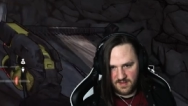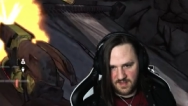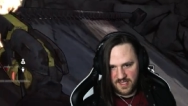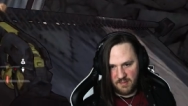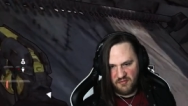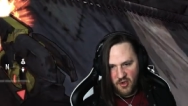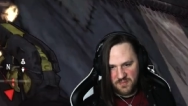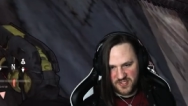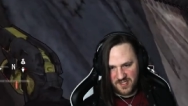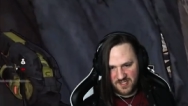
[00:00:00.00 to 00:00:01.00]
Ja, aber warum
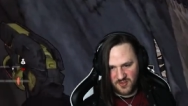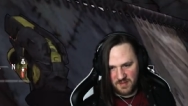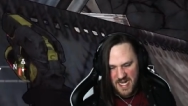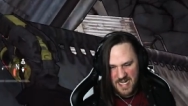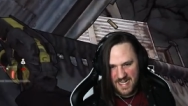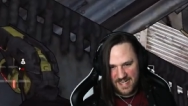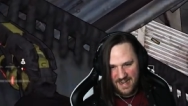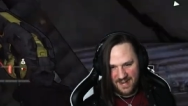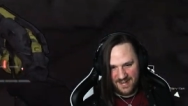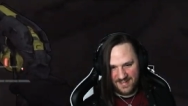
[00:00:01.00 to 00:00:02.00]
bist du denn zu dem
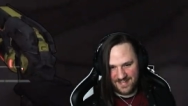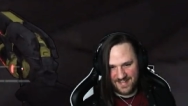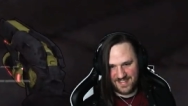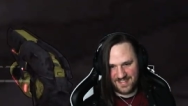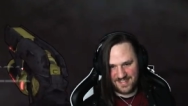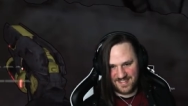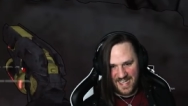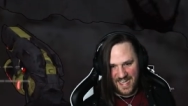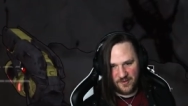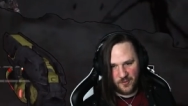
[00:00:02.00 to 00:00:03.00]
hingegangen? Das ist, das ist
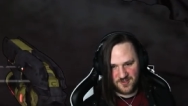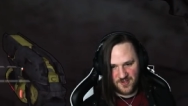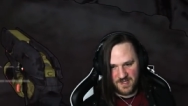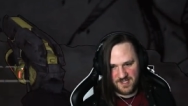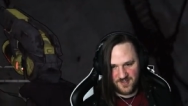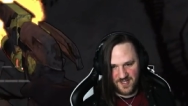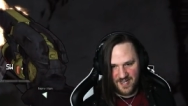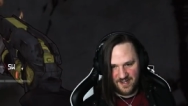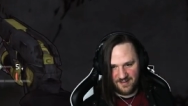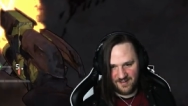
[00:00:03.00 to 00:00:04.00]
kein Grund, zu ihm hinzugehen.